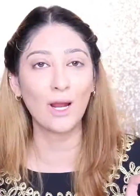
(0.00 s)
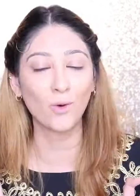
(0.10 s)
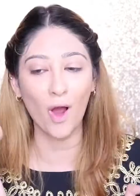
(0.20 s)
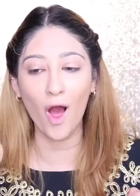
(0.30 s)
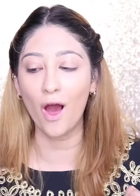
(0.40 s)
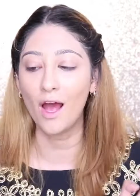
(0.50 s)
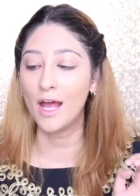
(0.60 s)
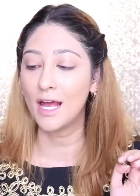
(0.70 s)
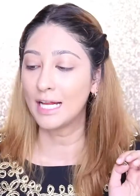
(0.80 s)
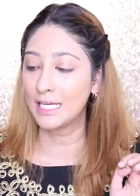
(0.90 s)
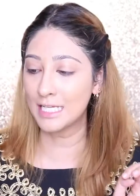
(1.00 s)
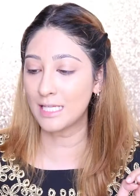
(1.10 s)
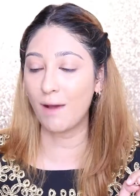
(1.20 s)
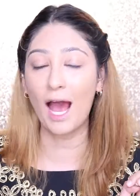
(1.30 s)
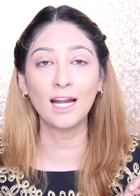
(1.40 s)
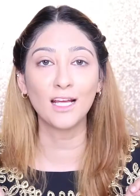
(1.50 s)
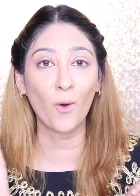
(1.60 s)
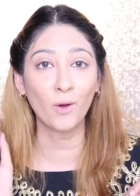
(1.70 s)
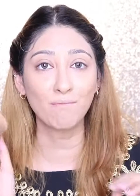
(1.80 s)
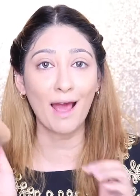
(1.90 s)
แล้วก็ที่สำคัญเลย
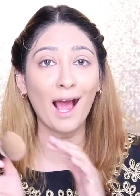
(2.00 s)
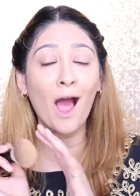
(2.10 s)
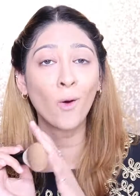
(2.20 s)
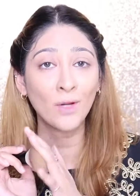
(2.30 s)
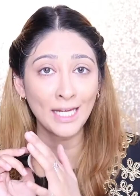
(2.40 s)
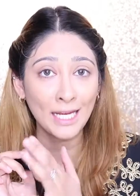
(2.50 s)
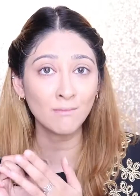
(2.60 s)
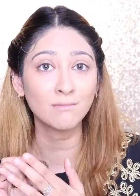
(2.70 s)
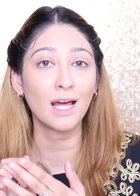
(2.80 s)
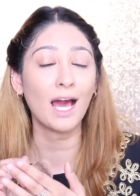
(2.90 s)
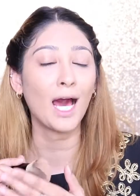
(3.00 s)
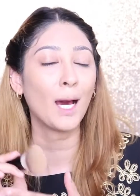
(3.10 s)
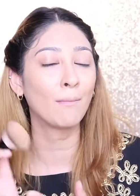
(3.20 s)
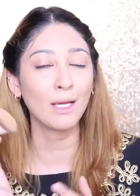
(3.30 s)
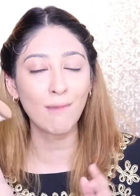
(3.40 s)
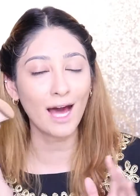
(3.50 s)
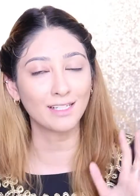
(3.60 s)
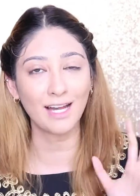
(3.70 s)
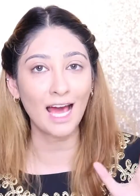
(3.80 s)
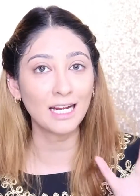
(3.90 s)
ขนแปรงเขานิ่มนะคะ ไม่บาด
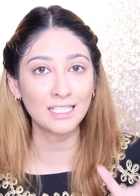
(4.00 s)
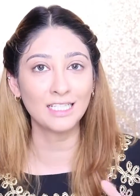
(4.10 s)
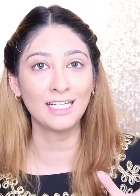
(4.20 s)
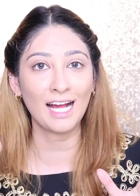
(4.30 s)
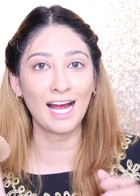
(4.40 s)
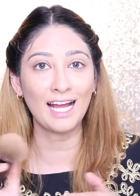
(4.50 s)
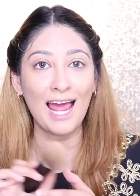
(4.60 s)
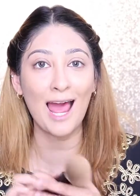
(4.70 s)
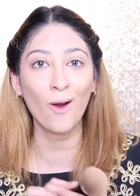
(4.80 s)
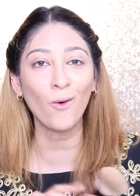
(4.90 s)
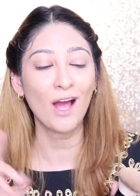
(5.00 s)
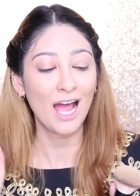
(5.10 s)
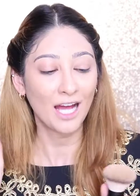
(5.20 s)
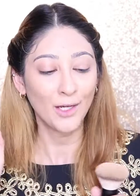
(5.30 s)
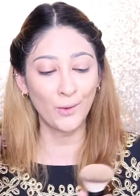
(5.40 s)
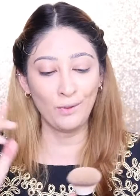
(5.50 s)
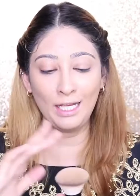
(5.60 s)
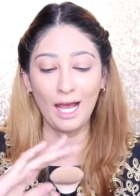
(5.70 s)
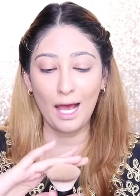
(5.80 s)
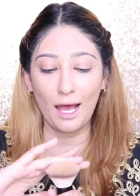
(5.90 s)
หน้าเลยนะคะ แล้ว ดู
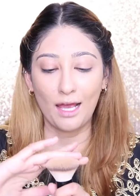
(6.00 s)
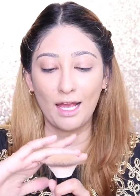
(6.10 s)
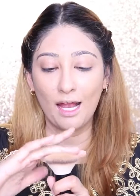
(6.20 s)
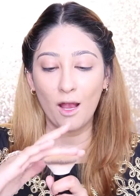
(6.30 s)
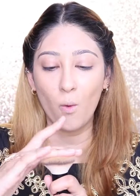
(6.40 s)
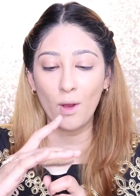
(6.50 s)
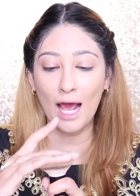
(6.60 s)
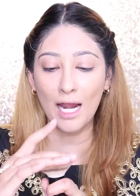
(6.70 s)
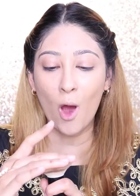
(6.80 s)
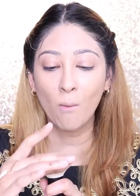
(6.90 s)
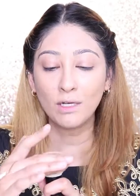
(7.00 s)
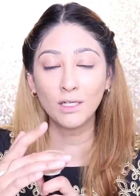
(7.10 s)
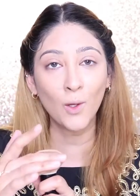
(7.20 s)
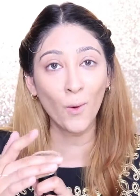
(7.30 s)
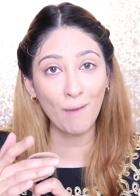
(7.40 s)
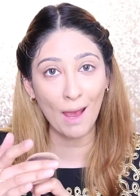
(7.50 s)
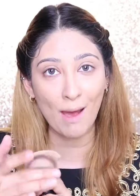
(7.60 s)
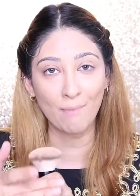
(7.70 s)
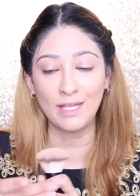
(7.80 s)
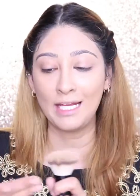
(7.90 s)
นี่ค่ะ เวลาเราเอามือลูบไป
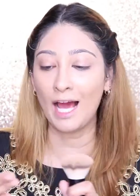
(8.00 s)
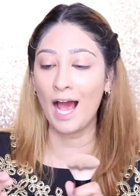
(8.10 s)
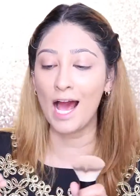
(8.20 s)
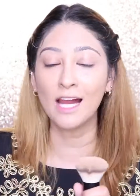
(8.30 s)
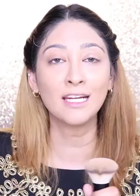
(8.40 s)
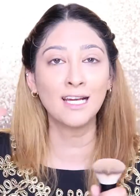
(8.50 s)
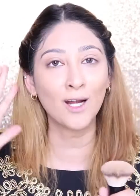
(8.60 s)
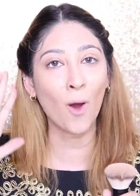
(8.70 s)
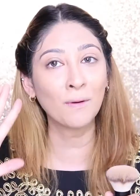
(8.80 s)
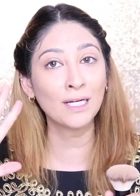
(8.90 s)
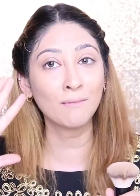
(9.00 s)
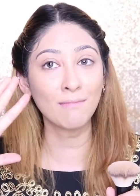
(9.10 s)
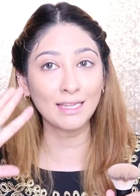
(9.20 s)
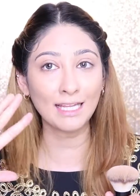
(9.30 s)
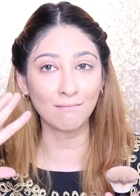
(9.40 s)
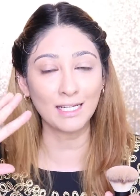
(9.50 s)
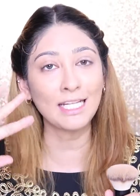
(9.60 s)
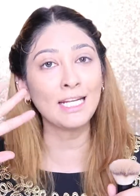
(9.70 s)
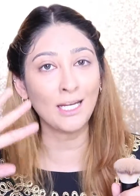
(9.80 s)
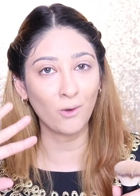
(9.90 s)
แบบนี้นะคะ เนื้อรองพื้นไม่ติดมา
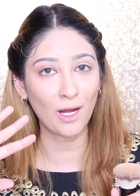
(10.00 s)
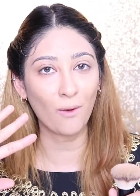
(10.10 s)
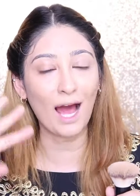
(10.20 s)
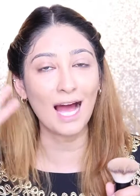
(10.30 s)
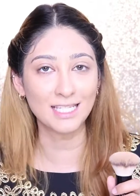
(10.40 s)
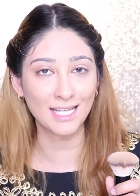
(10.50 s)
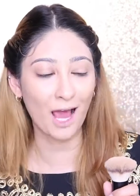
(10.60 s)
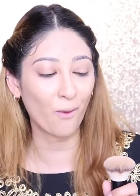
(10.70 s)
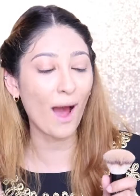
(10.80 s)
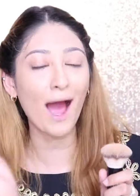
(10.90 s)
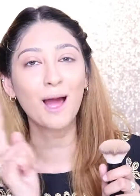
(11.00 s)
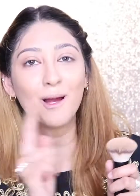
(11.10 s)
ที่นิ้วเราค่ะ แสดงว่า